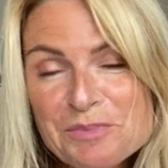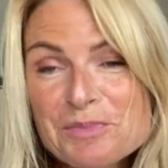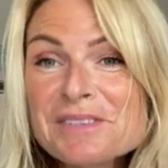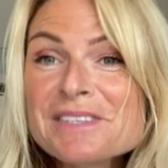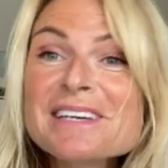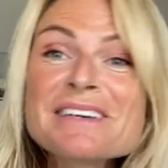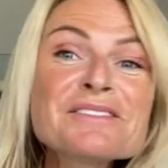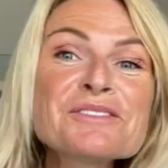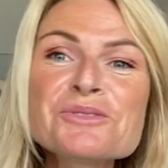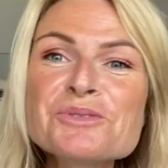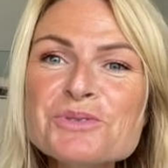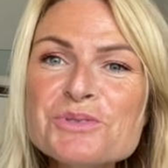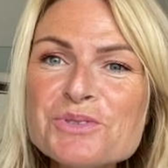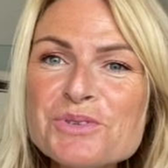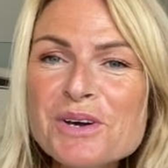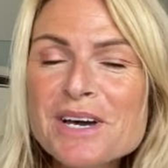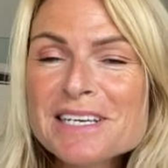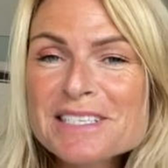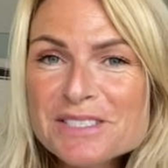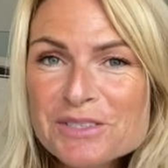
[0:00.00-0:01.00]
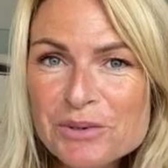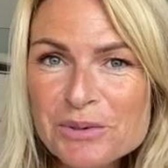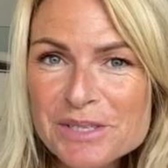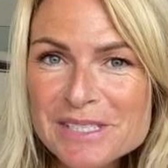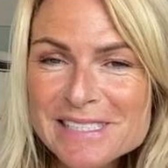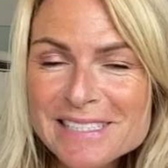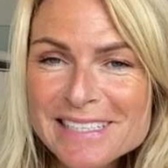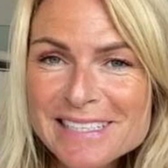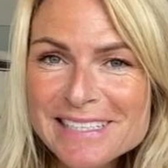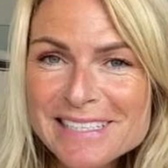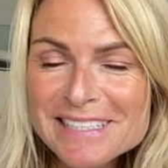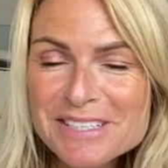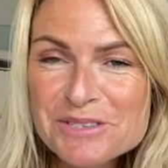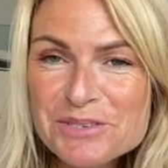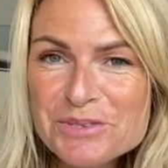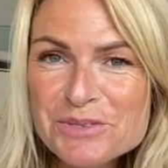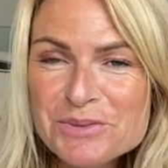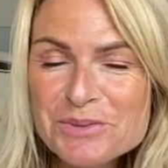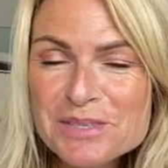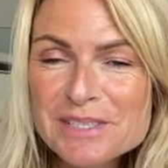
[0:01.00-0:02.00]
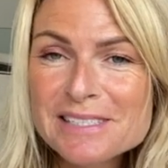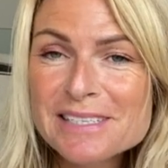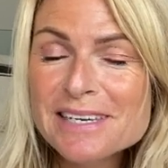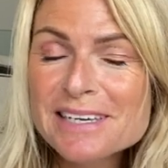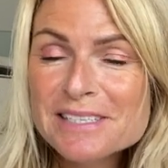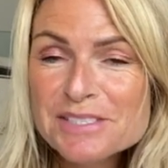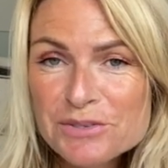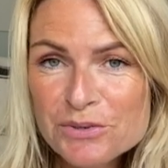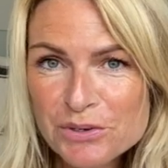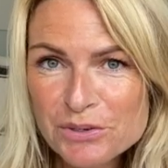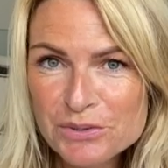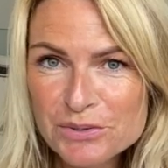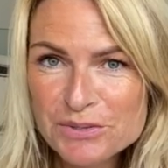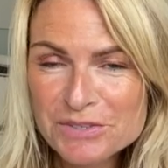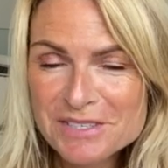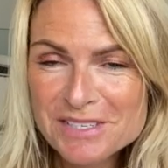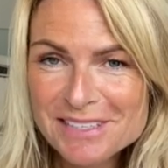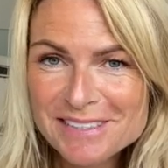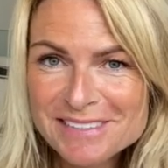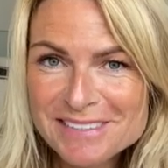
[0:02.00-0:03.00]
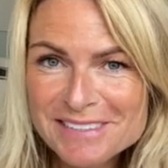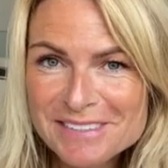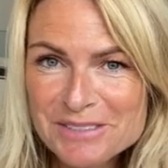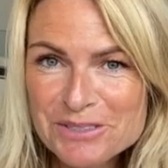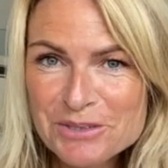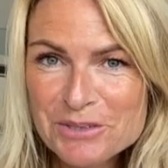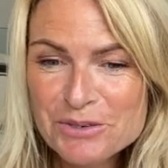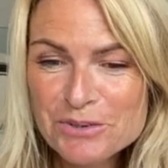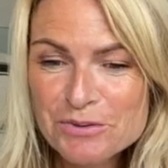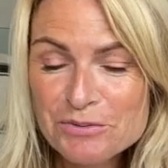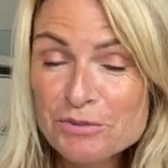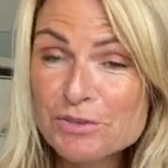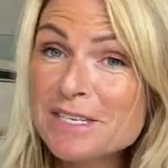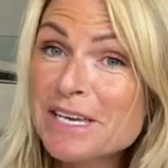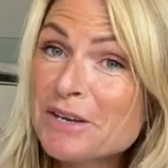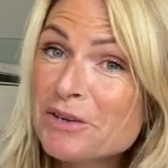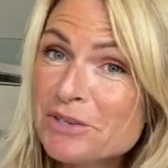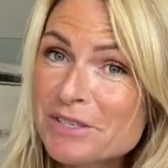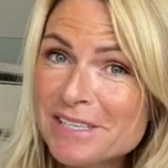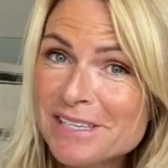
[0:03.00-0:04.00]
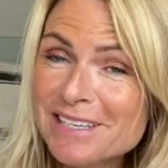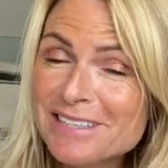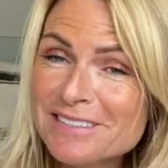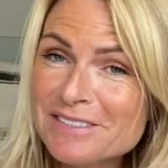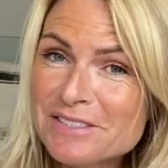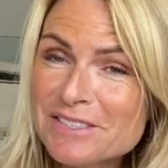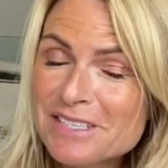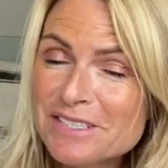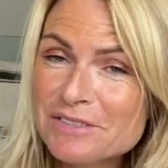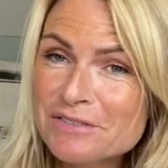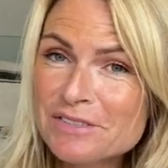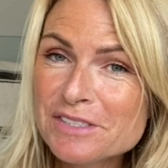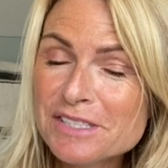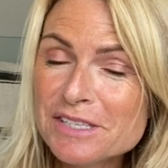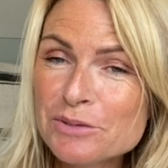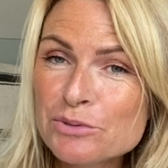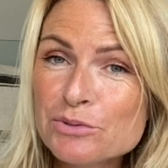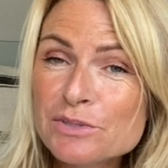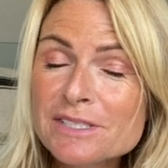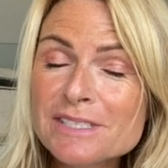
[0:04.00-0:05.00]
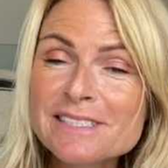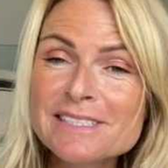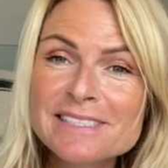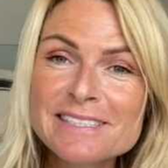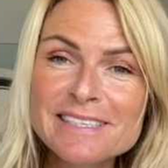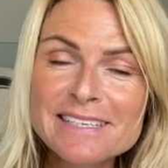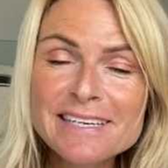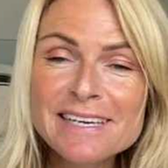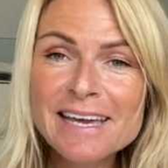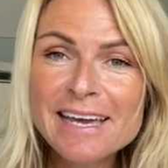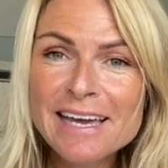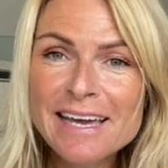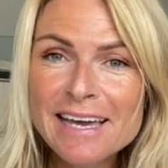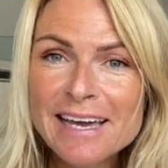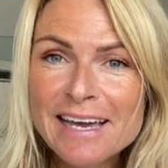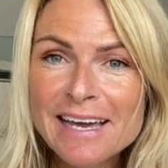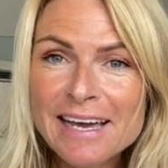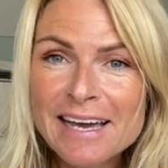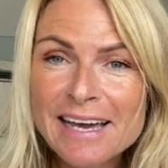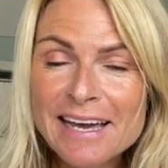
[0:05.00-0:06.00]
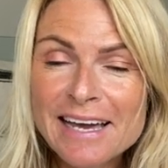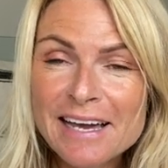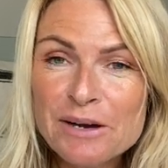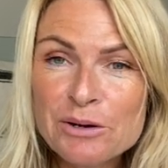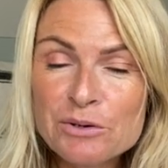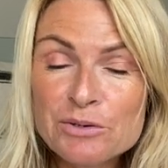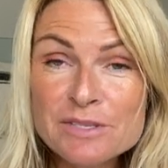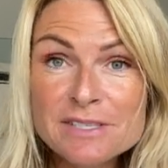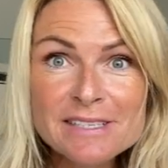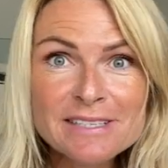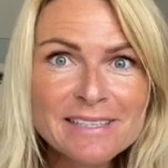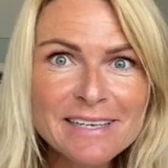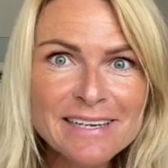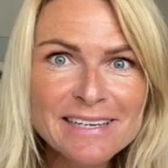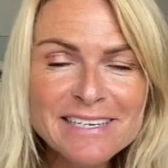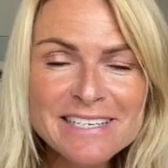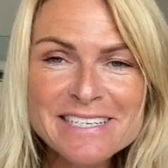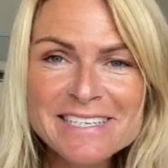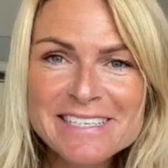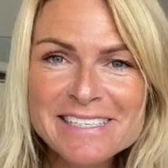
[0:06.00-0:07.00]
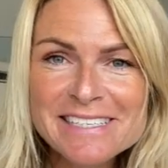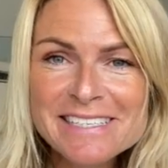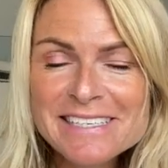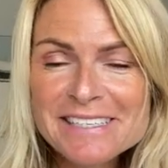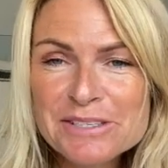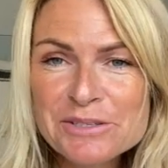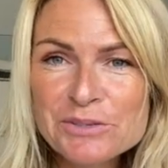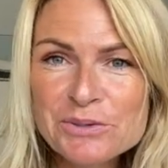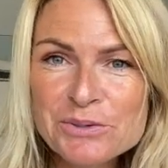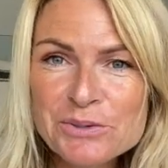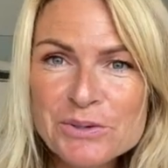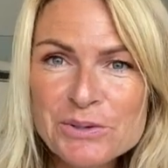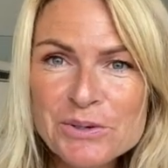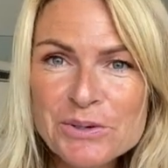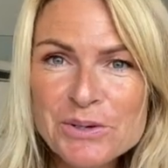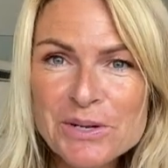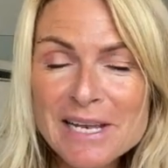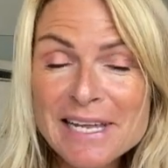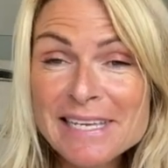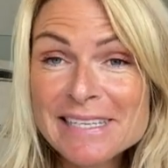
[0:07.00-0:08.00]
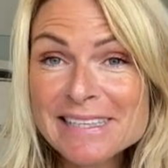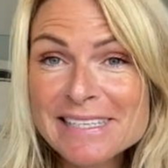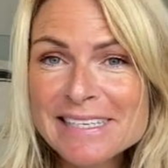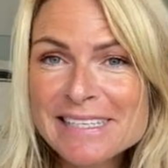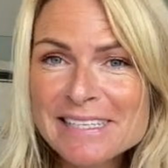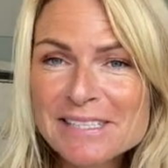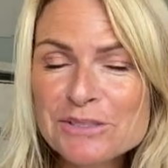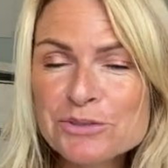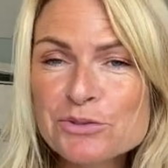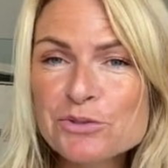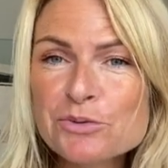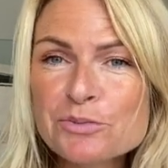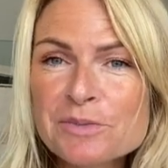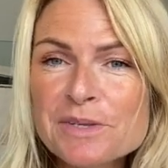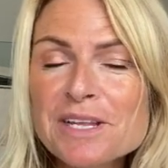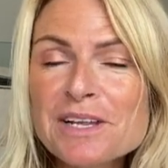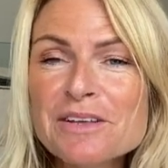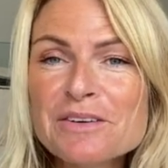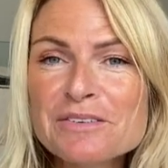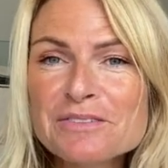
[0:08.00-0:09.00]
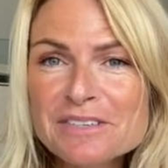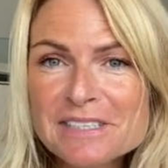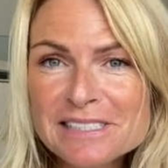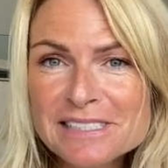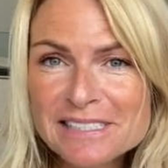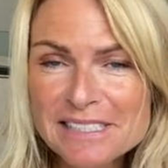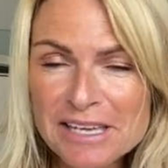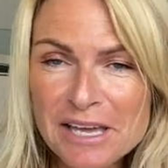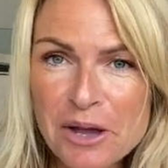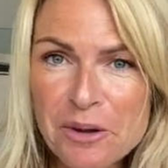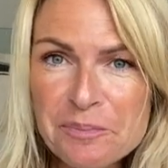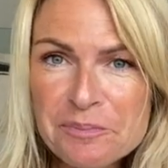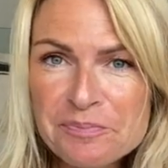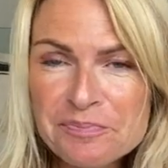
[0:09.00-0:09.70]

Bienvenue sur Astroéthique. Je suis très heureuse de vous accueillir dans cette vidéo dédiée aux énergies de l'année 2021.